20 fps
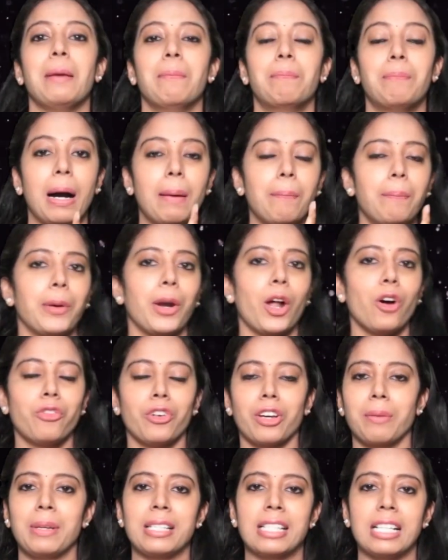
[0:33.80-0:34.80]
ఈ బంపర్
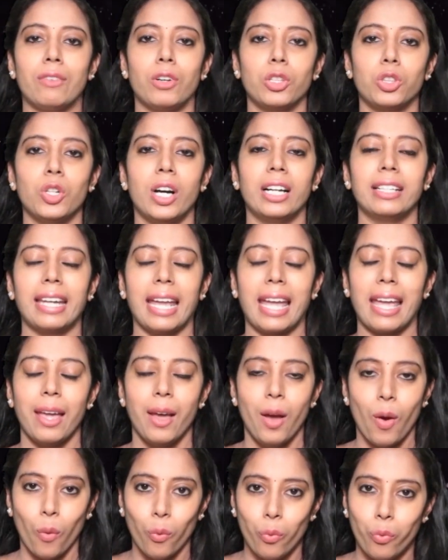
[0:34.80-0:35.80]
ఆఫర్ మిస్ అవ్వద్దు అంటే
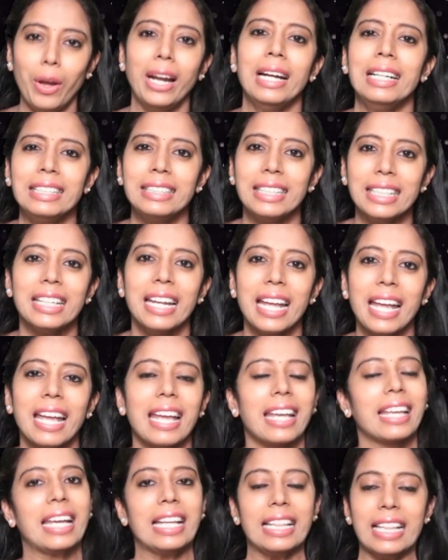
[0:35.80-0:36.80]
వెంటనే
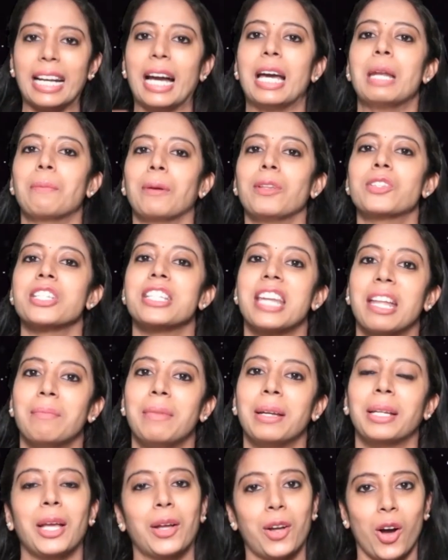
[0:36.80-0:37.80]
వెంటనే కింద కనిపించిన
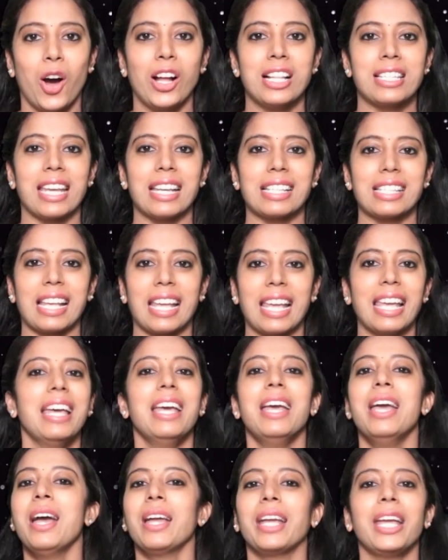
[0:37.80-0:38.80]
నెంబర్కి కాల్ చేసి
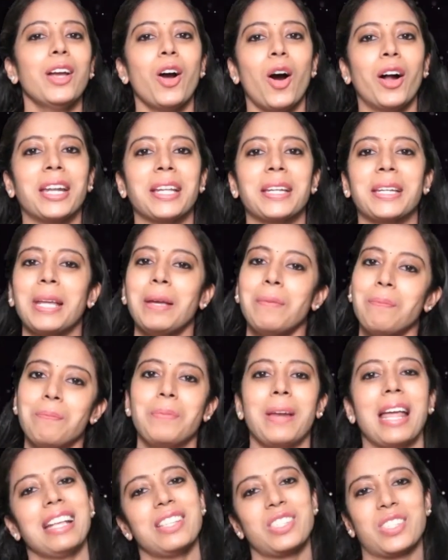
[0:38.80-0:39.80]
ఈ ఆర్డర్ని
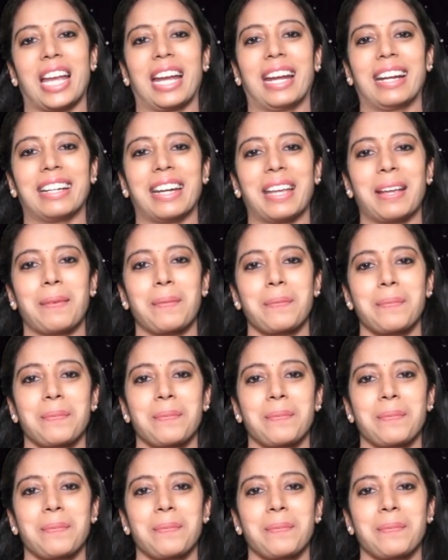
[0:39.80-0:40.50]
ప్లేస్ చేయండి